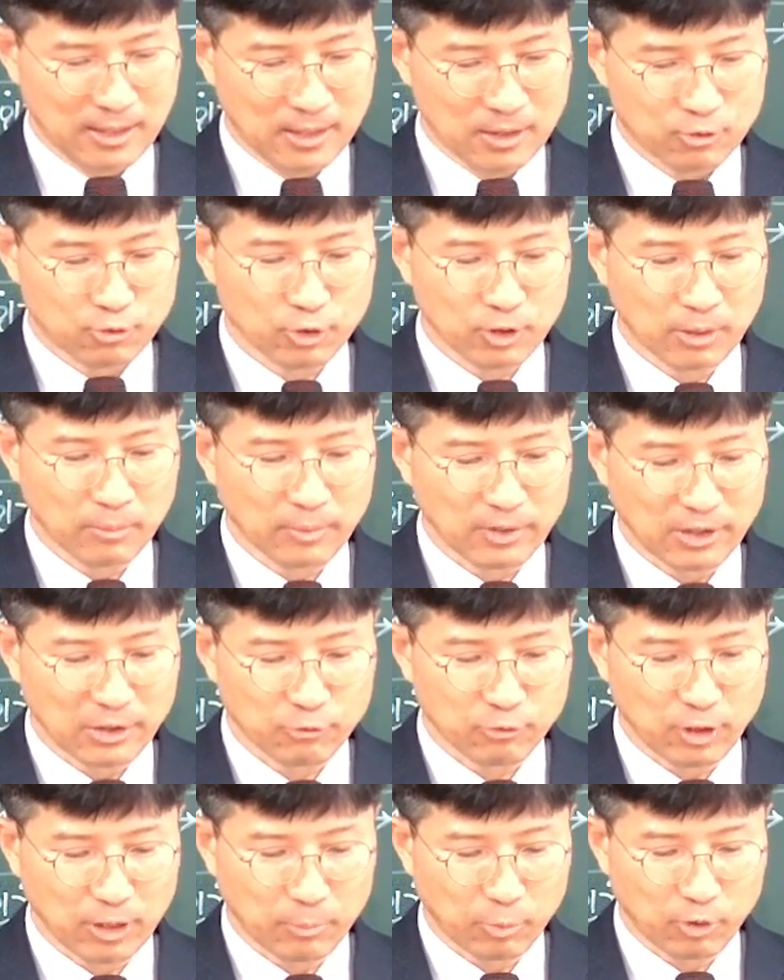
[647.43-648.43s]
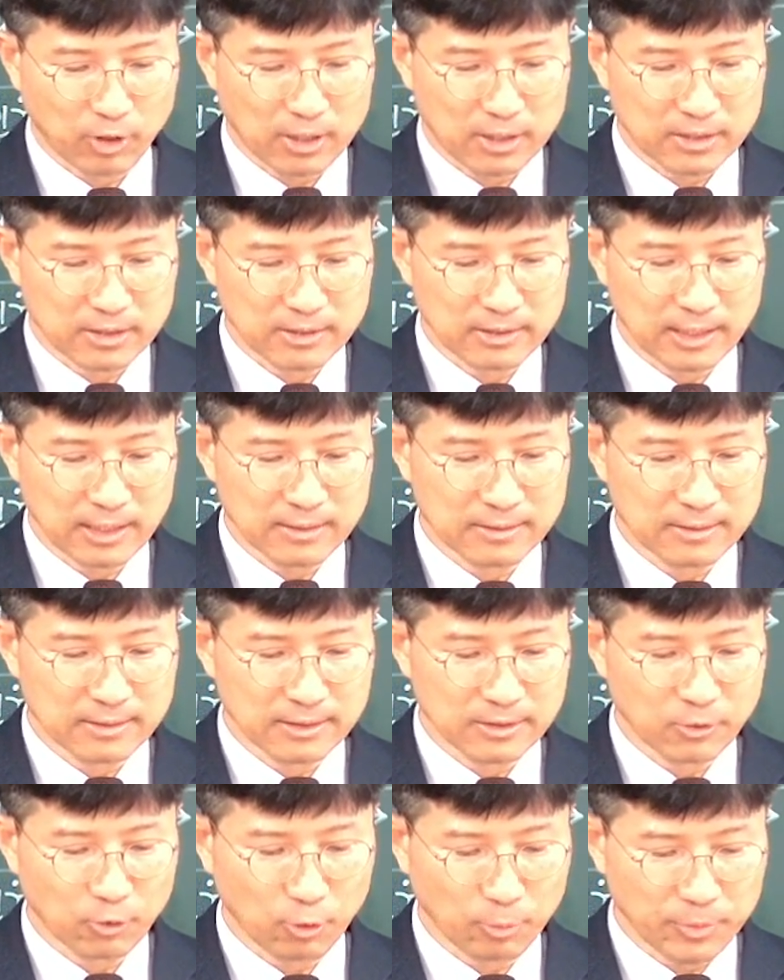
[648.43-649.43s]
주가 말하노라 보라 그
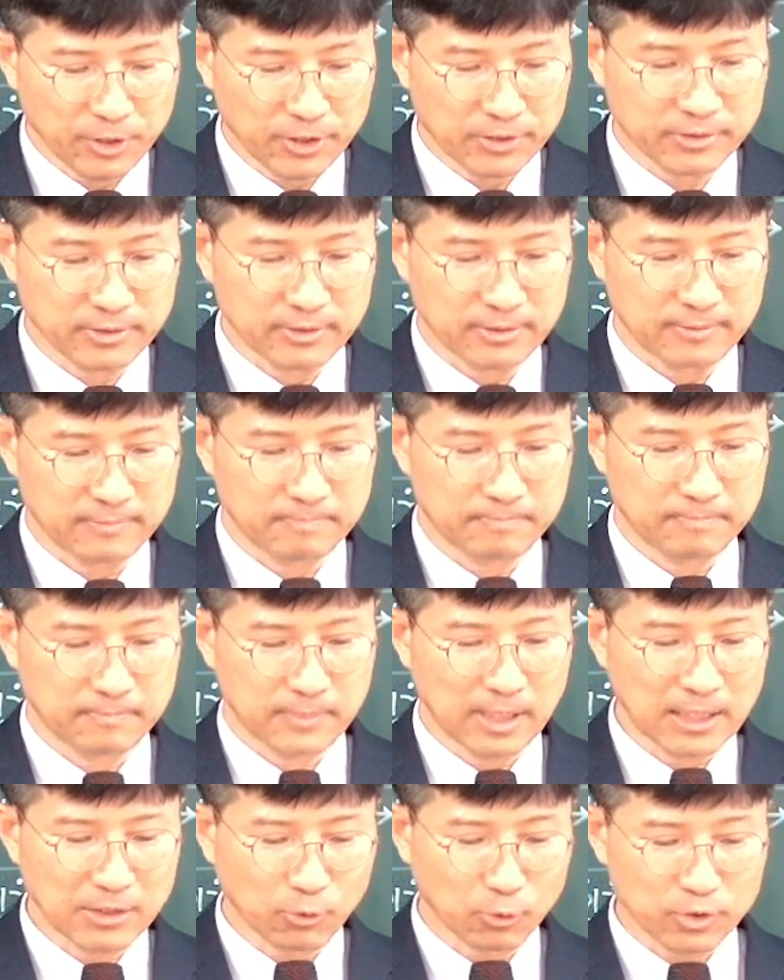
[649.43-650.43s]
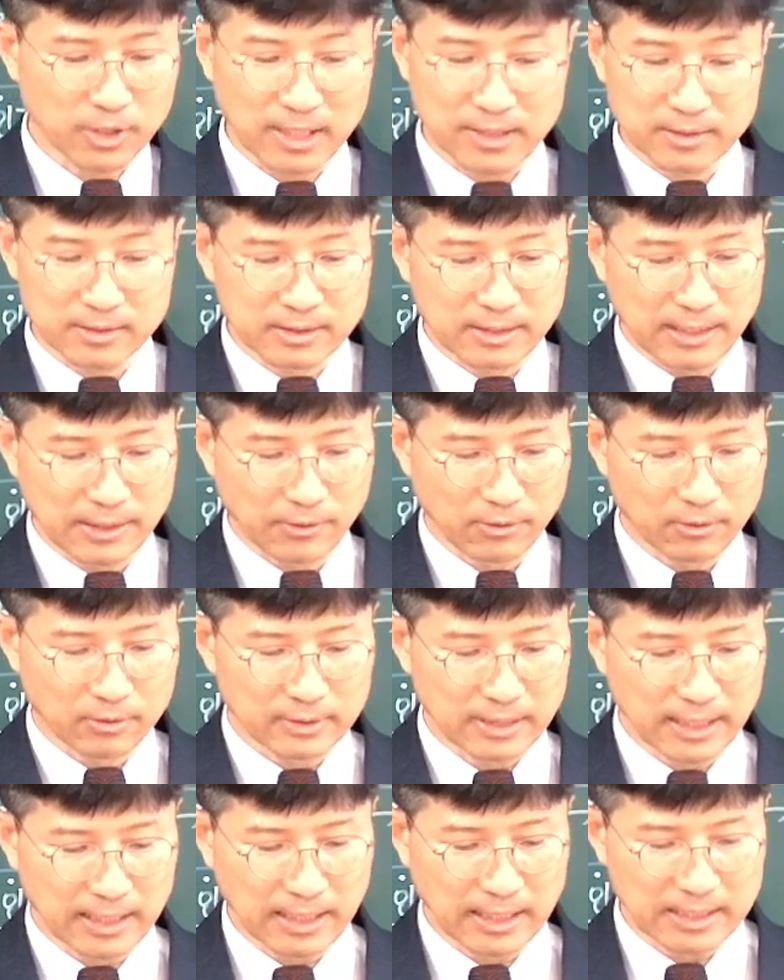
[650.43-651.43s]
날들이 오면 아직 오지 않은 거예요.
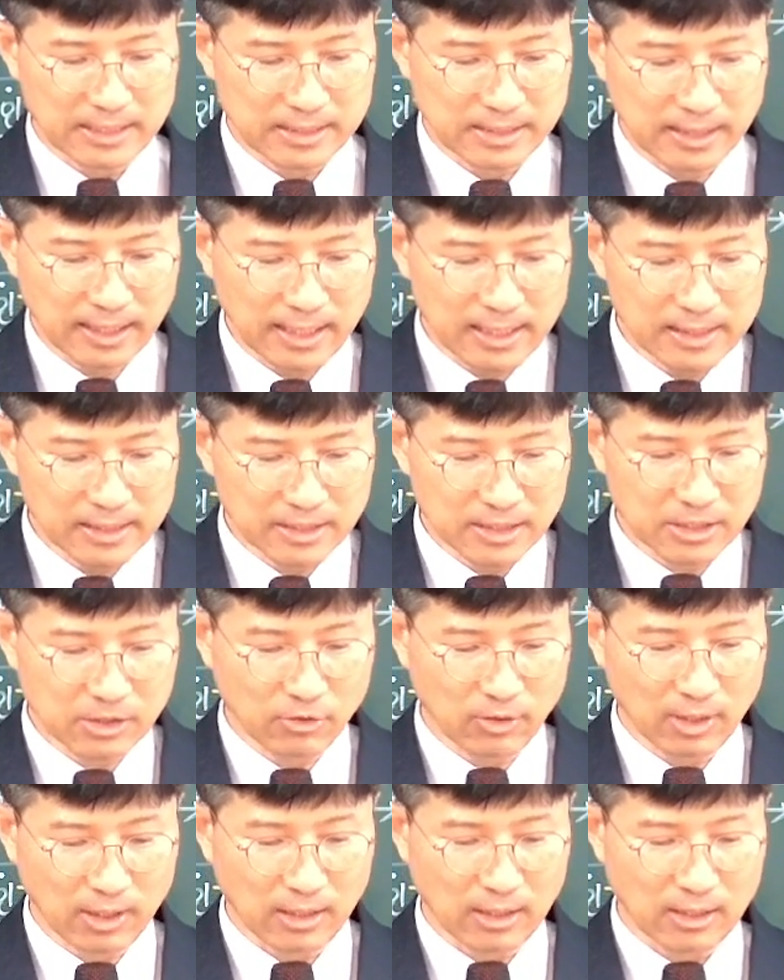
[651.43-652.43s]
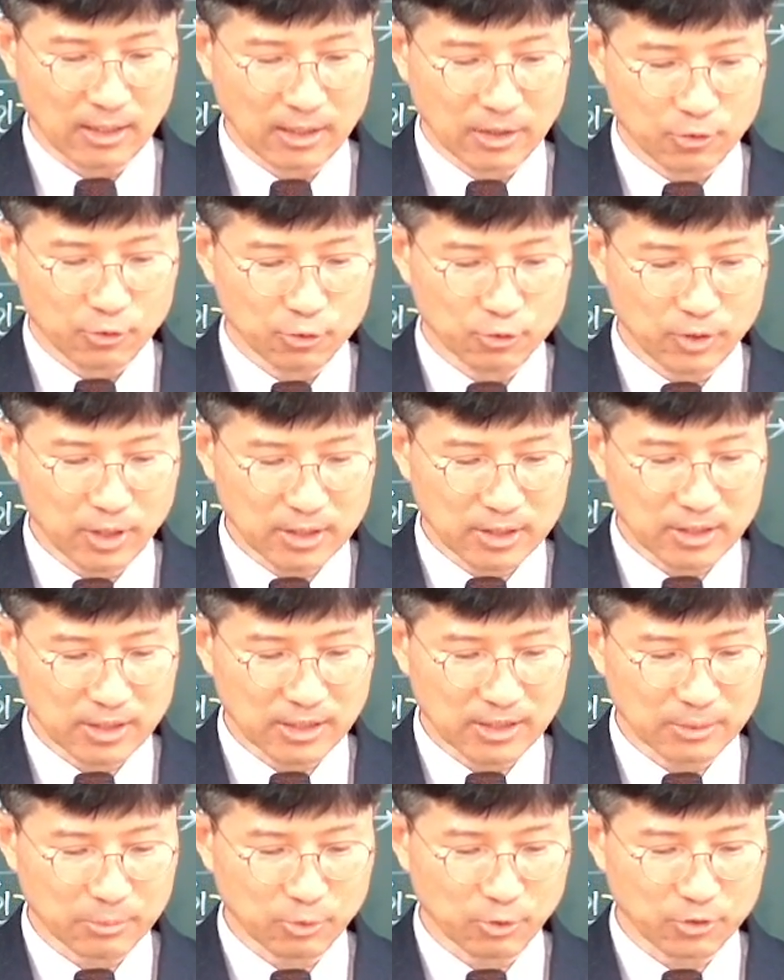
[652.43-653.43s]
내가 이스라엘 집과 유다 집과
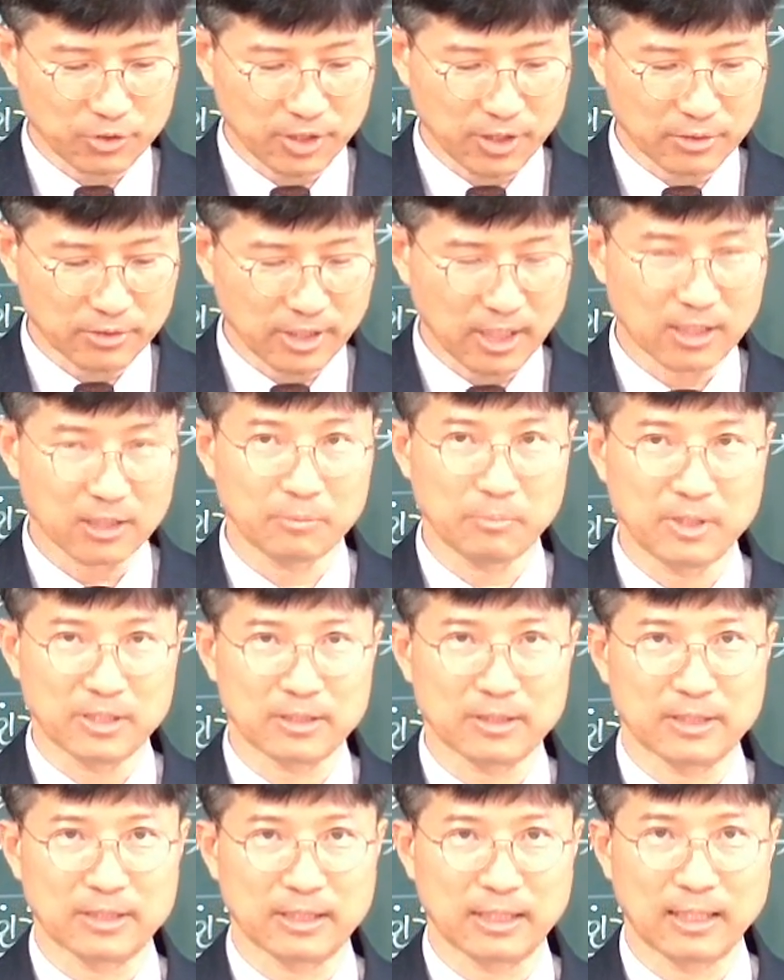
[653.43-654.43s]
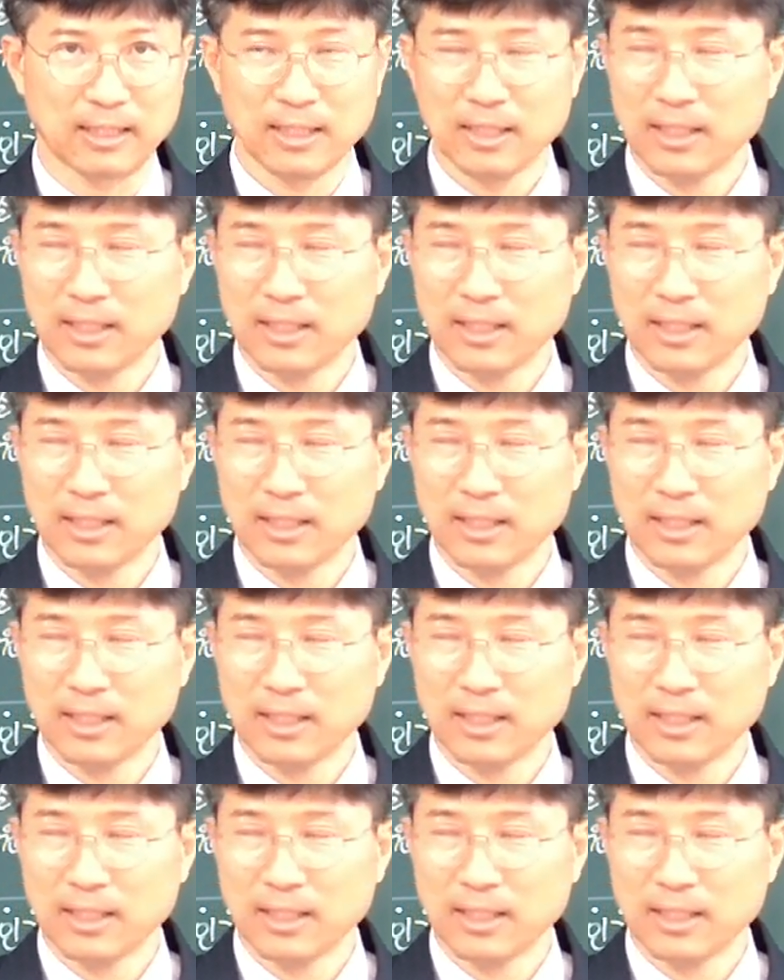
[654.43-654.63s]
더불어 새 언약을 맺으리라.